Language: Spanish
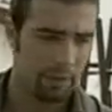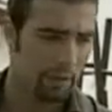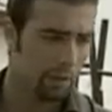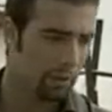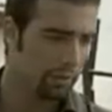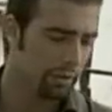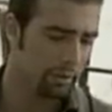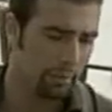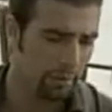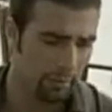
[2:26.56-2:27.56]
Tengo los
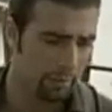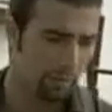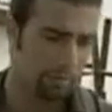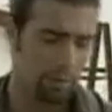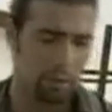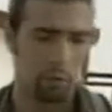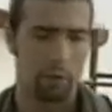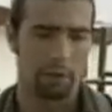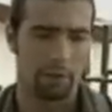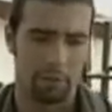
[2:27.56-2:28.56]
sentimientos
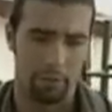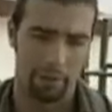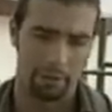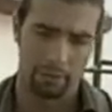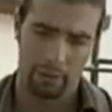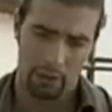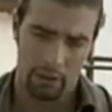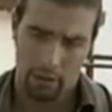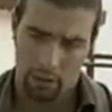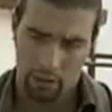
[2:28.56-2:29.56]
revueltos, hermano.
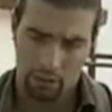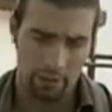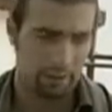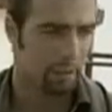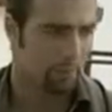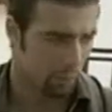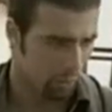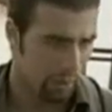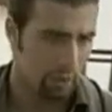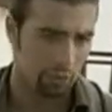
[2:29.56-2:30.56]
O sea, sí,
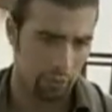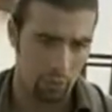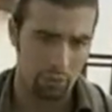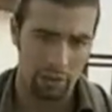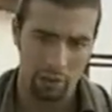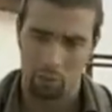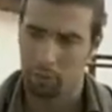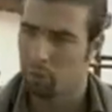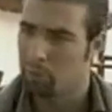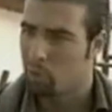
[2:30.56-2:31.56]
por un lado estoy contento,
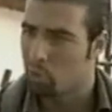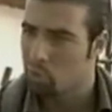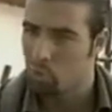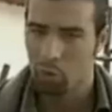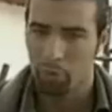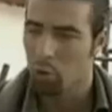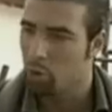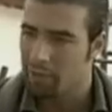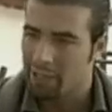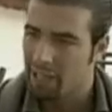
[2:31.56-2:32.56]
pero por otro no
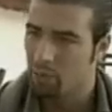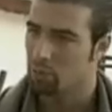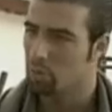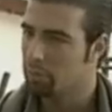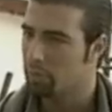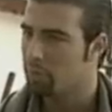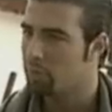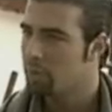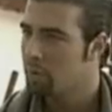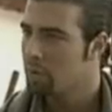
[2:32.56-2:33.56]
puedo evitarlo, Topo.
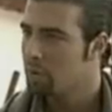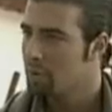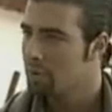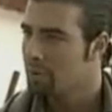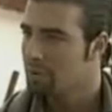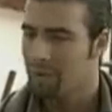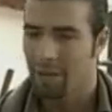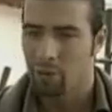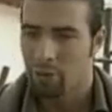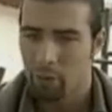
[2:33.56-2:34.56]
O
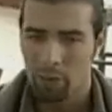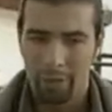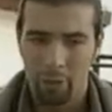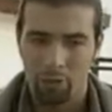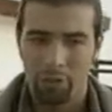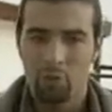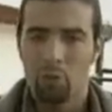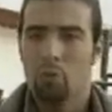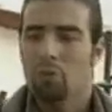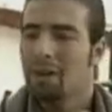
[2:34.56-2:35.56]
sea, no sé por qué, pero
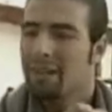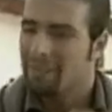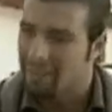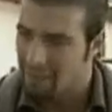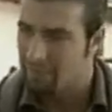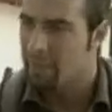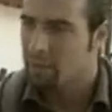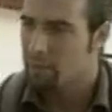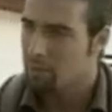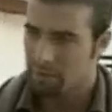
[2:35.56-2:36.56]
siento un
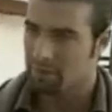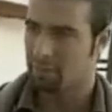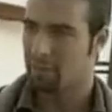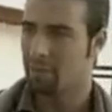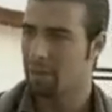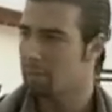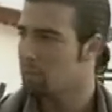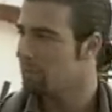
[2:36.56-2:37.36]
resentimiento hacia Manuela por